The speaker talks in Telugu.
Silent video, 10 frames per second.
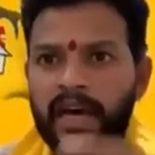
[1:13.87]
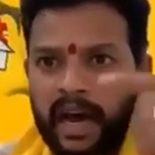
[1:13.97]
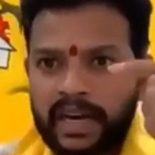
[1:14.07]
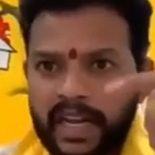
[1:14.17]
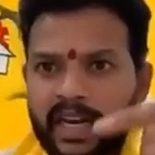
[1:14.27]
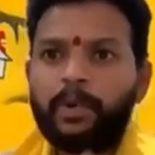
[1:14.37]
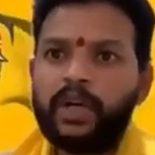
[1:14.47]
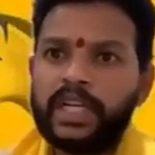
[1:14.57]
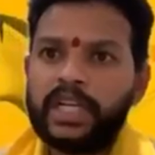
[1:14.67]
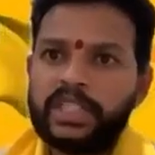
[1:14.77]
అండర్
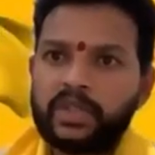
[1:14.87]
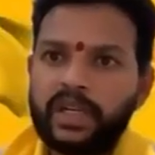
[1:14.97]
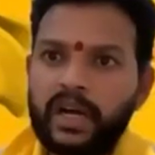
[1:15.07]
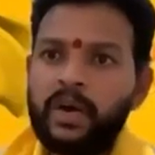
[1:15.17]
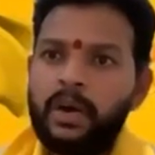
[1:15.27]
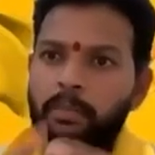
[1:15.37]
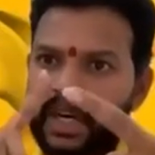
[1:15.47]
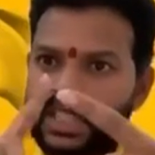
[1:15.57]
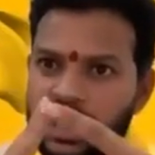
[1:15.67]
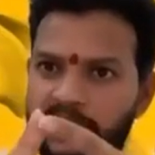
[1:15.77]
రిపోర్టింగ్ చేస్తున్నారు
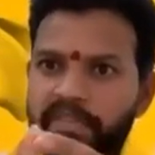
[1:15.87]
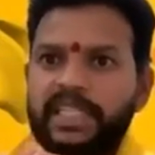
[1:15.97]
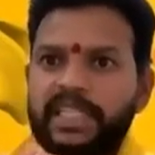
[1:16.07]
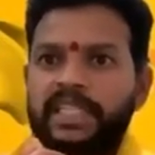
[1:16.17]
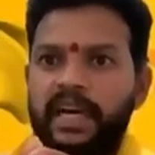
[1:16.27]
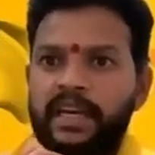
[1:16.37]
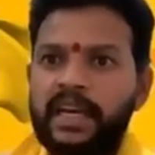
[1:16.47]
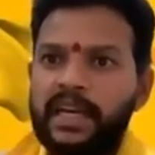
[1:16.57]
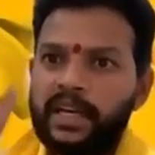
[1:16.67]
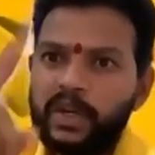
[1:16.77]
పాజిటివ్ కేసెస్ కానీ
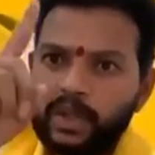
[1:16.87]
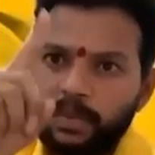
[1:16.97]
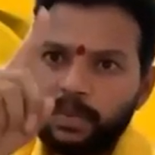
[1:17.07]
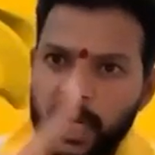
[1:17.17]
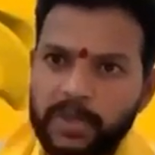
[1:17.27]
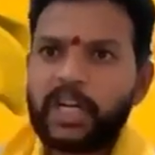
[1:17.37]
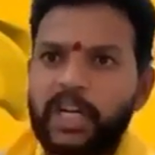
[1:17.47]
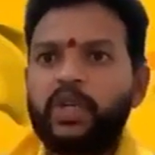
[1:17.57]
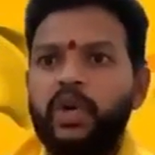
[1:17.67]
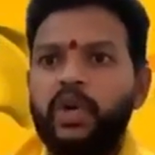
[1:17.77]
ఈ రోజు
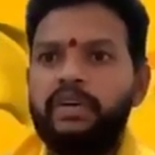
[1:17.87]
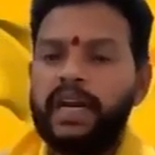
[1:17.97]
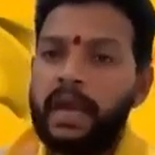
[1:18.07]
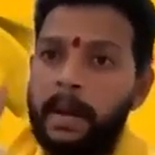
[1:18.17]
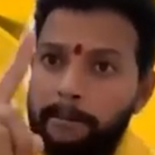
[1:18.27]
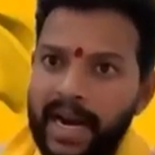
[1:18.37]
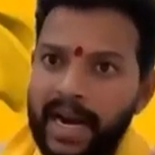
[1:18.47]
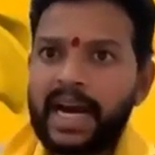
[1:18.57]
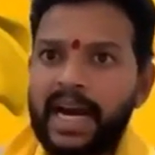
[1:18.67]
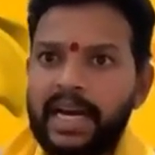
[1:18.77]
హాస్పిటల్స్ నుండి కానీ
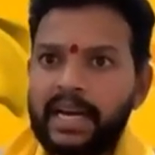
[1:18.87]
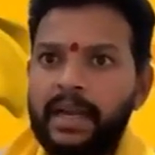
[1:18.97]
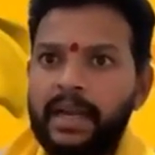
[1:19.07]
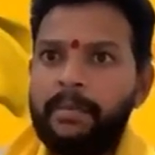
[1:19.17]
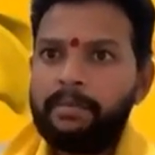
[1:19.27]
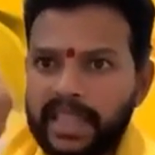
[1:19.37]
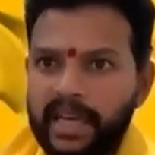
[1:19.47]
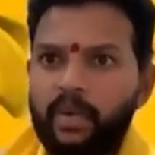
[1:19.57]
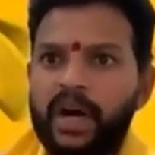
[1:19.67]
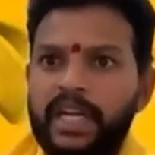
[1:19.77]
మరణాలు కానీ ప్రతి
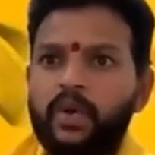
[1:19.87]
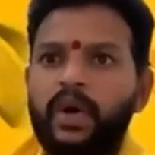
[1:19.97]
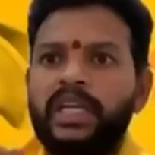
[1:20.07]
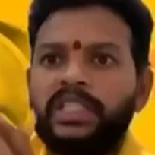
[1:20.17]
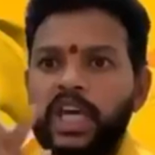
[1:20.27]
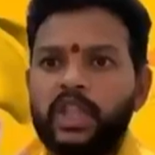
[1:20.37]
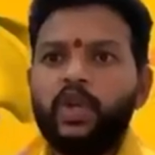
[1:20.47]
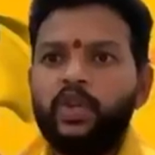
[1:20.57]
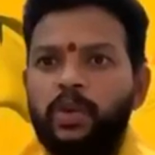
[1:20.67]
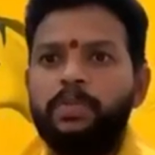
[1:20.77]
ఒక్కటి కూడా
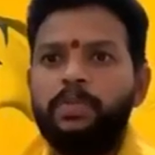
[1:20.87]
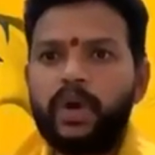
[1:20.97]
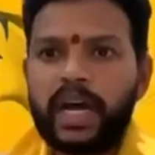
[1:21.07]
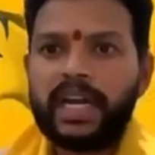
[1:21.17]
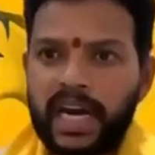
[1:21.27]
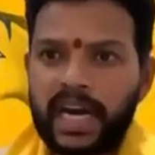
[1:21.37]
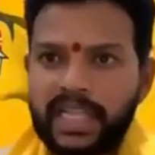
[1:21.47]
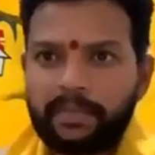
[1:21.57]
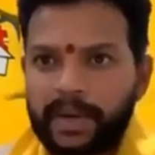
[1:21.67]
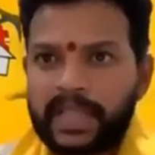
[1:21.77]
చేతులు దులుపుకోవడానికి
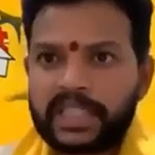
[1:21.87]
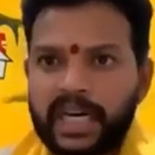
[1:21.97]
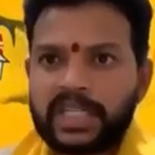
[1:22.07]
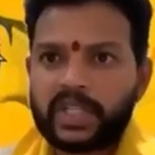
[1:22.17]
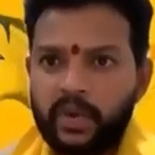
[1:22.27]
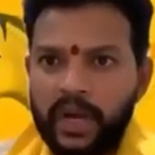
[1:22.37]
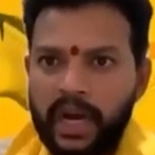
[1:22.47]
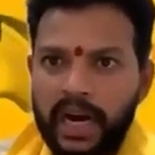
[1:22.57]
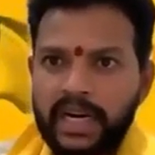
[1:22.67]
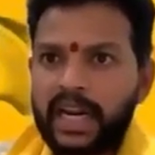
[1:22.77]
ఆంధ్రప్రదేశ్ రాష్ట్రం
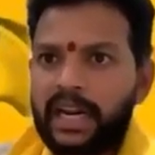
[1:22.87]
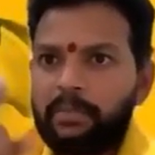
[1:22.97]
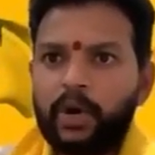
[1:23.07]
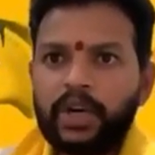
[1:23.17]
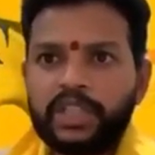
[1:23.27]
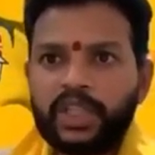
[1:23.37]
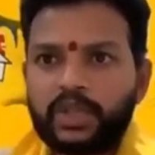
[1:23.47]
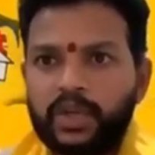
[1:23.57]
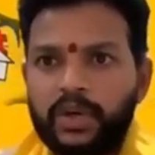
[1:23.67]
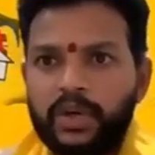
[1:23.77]
అండర్ రిపోర్టింగ్
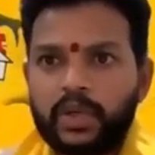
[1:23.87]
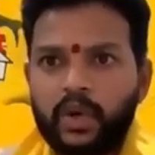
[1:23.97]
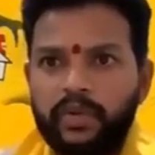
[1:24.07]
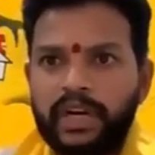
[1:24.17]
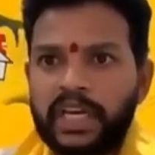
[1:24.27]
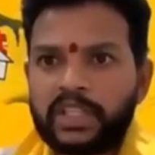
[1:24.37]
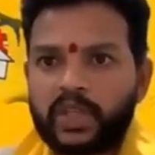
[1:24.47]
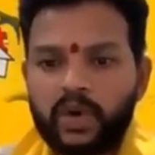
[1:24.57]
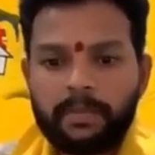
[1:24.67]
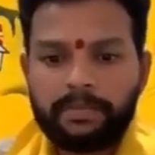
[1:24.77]
చేస్తూ ఈ రోజు కోవిడ్ కేసులు కూడా